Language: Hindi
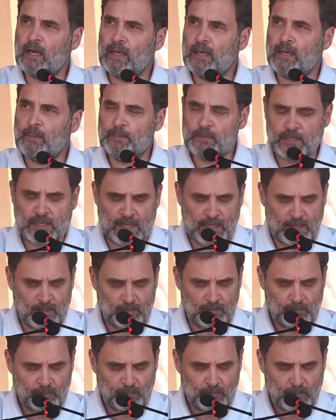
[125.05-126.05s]
इच्छाओं को
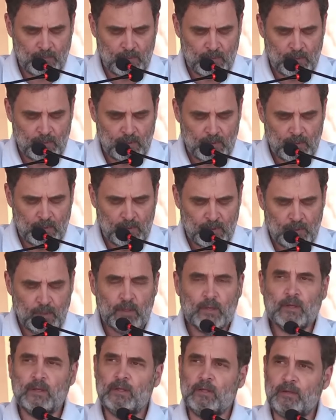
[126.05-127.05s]
ठेस पहुंचाने के लिए
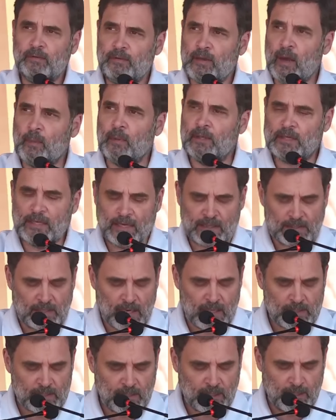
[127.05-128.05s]
भाजपा की
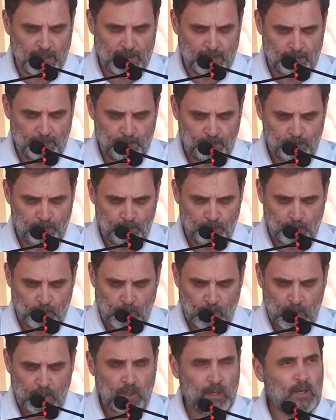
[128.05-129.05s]
आलोचना की उन्होंने
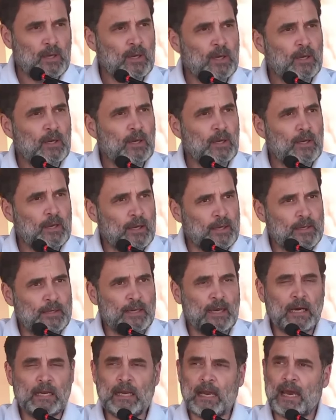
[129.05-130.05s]
कहा कि लेफ्टिनेंट
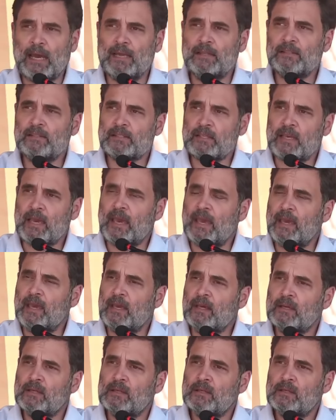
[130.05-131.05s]
गवर्नर राजा हैं
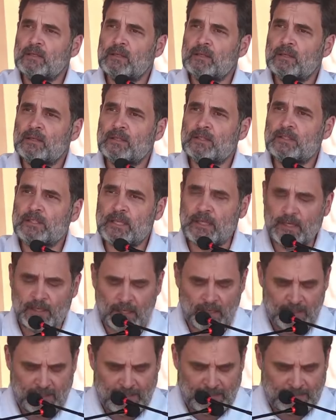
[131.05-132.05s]
जो यहां के लोगों
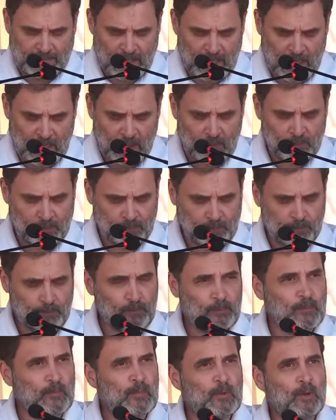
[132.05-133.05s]
की इच्छा के खिलाफ
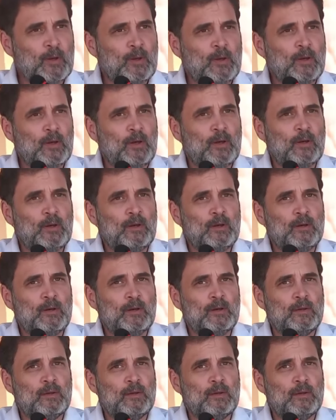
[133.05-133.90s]
शासन कर रहे हैं